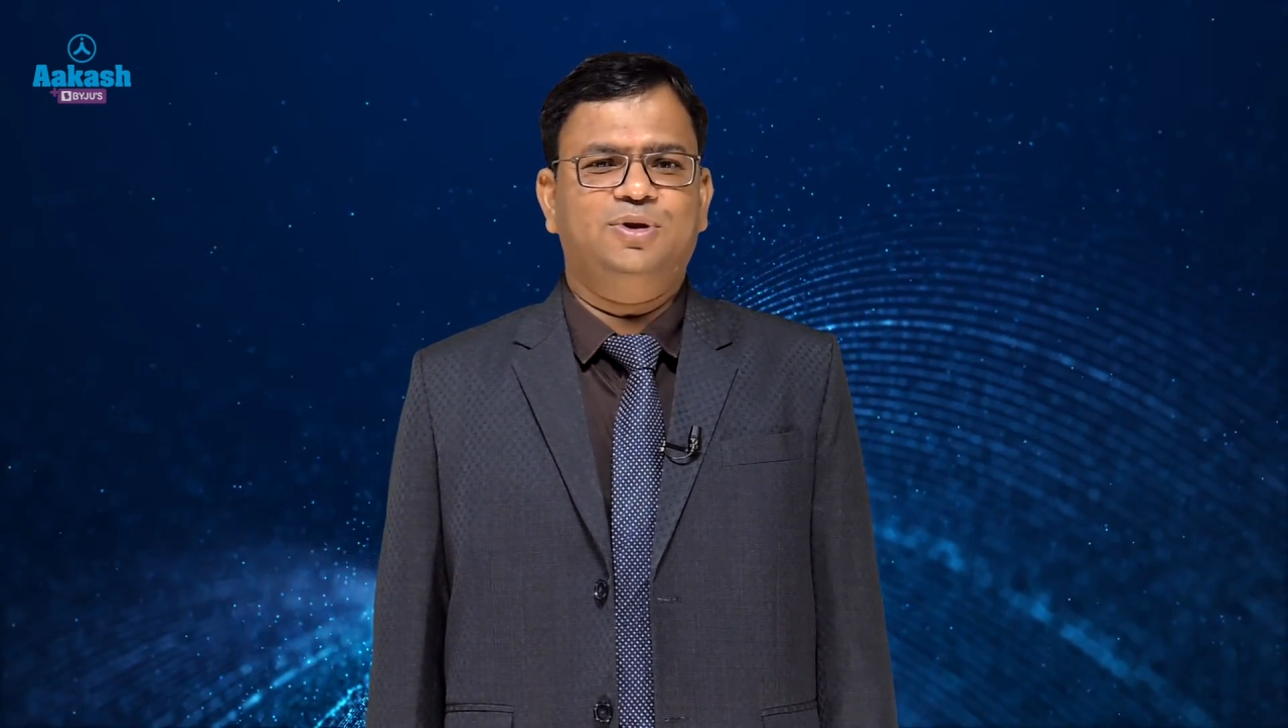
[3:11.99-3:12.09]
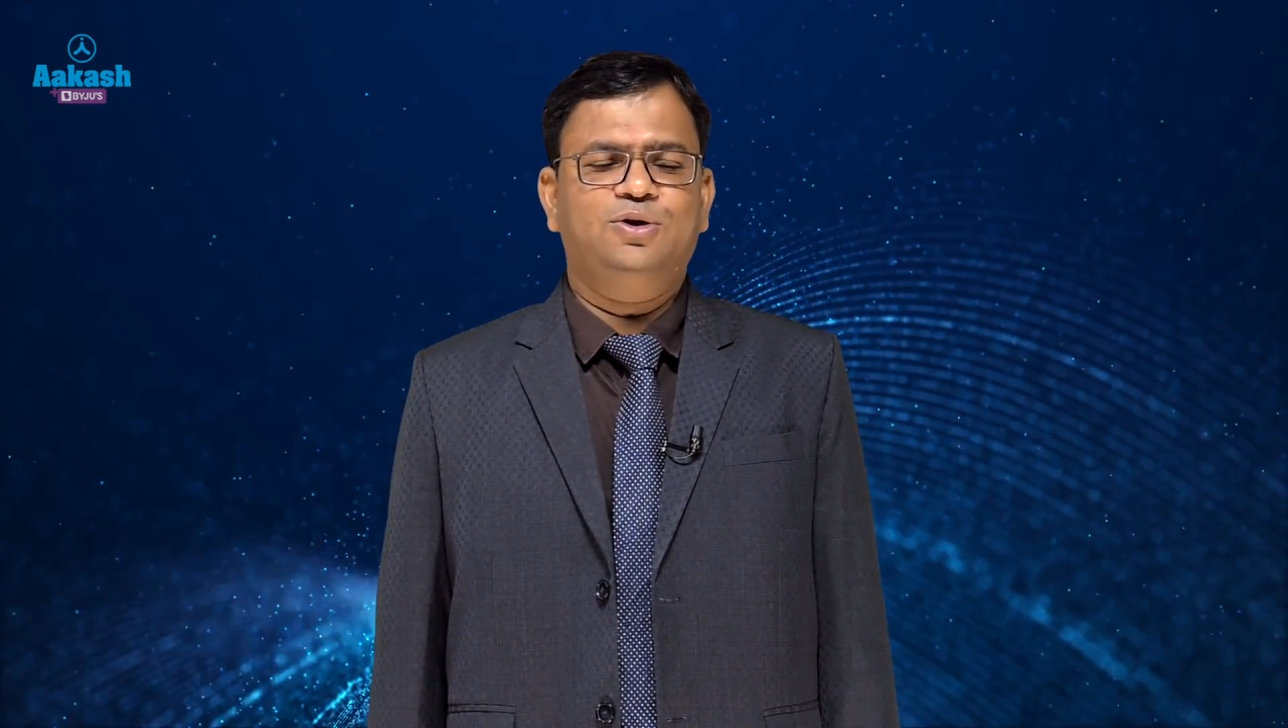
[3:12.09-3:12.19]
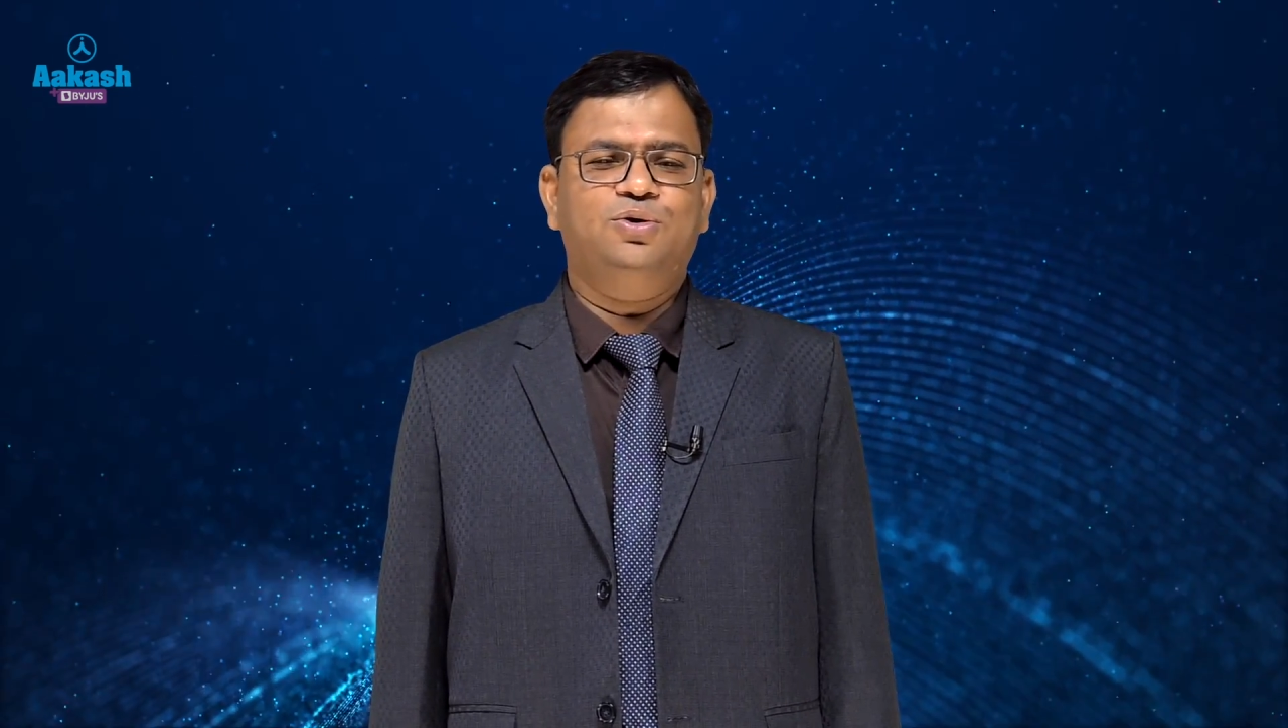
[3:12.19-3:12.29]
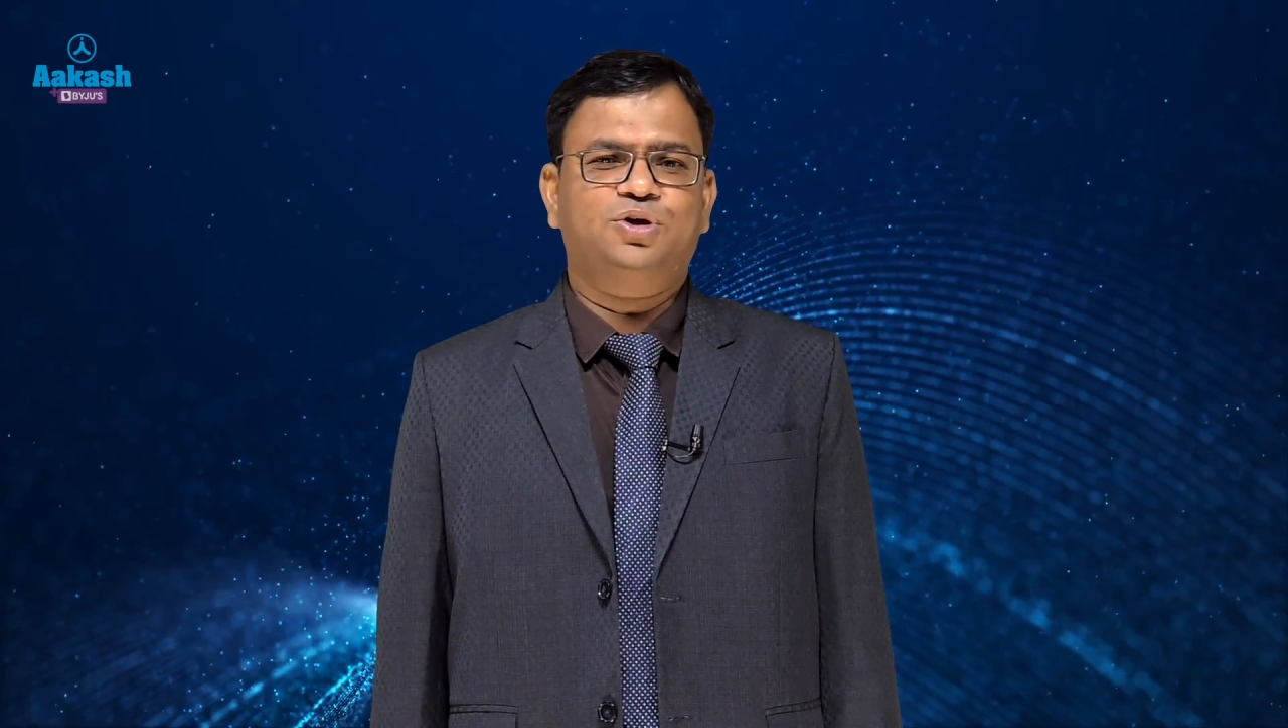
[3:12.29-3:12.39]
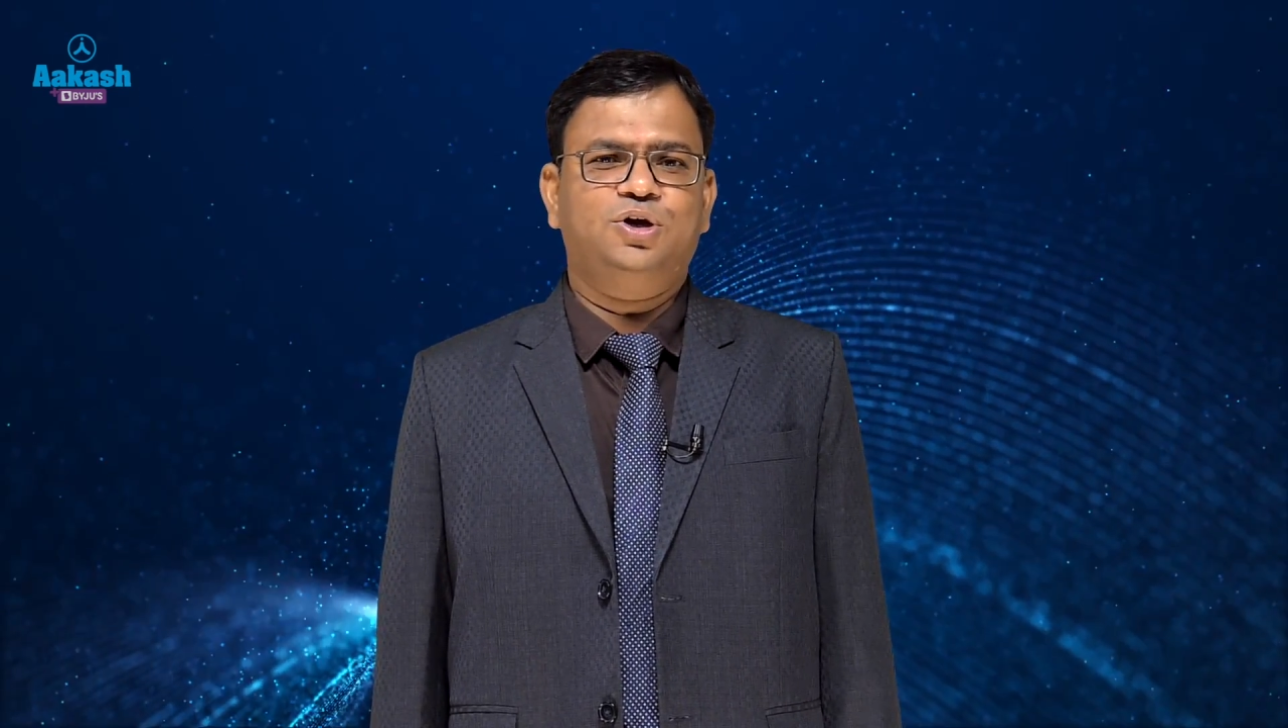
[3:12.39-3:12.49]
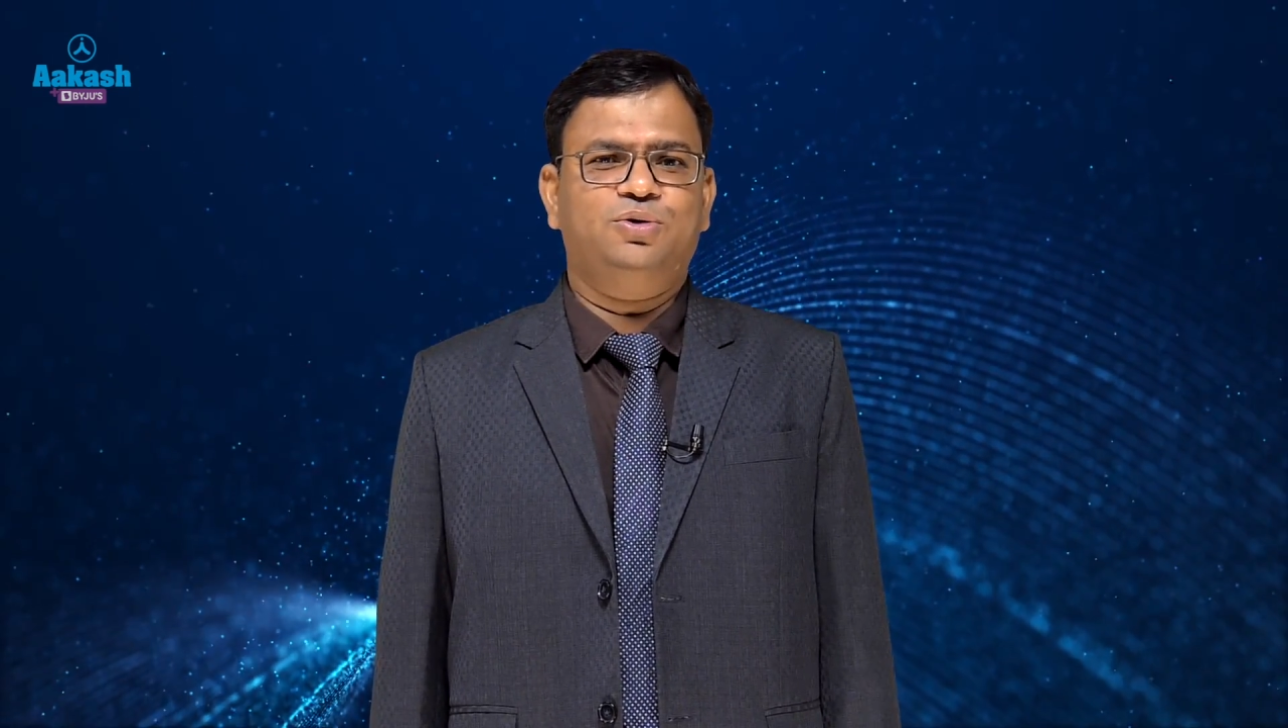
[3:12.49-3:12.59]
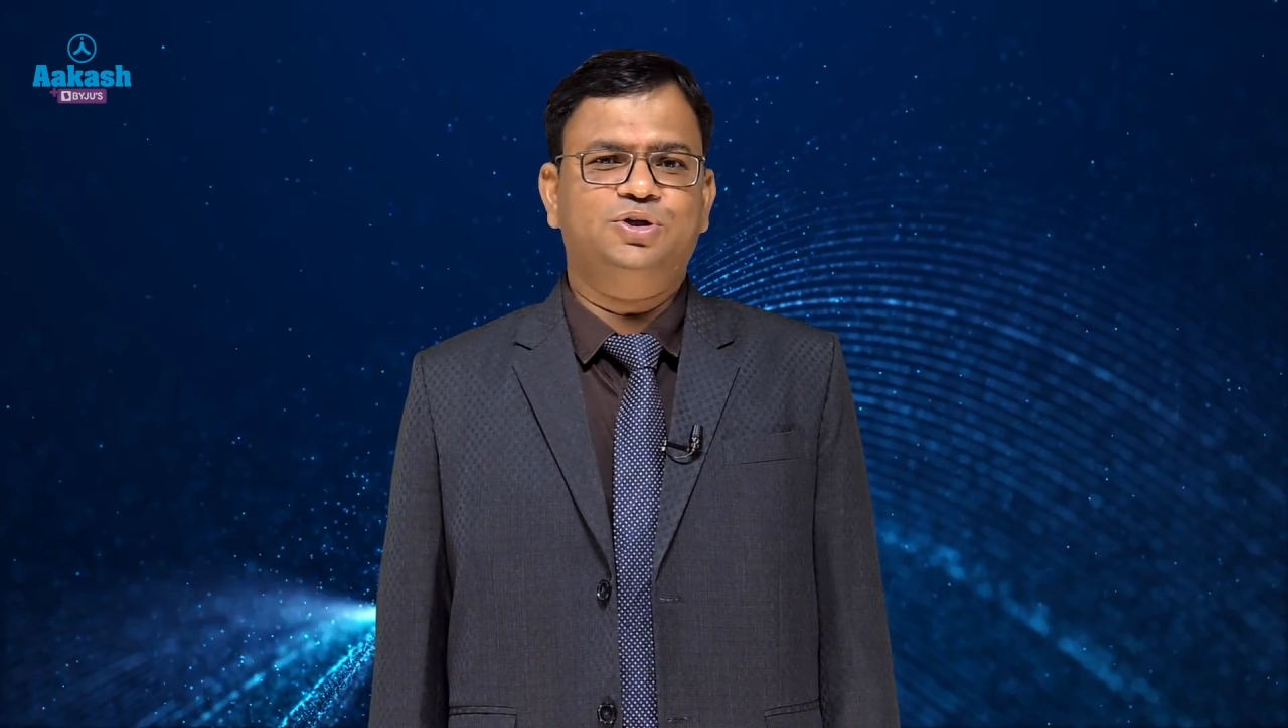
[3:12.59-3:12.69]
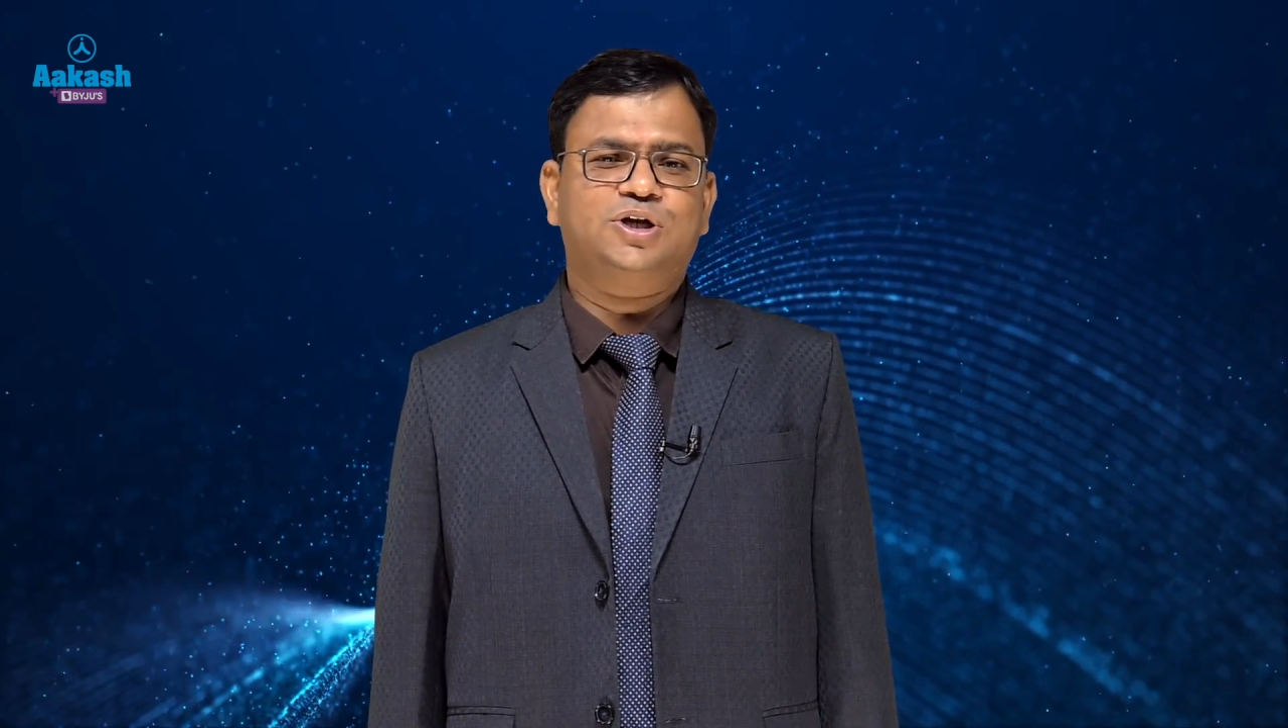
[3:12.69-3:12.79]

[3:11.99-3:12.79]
मिली होगी और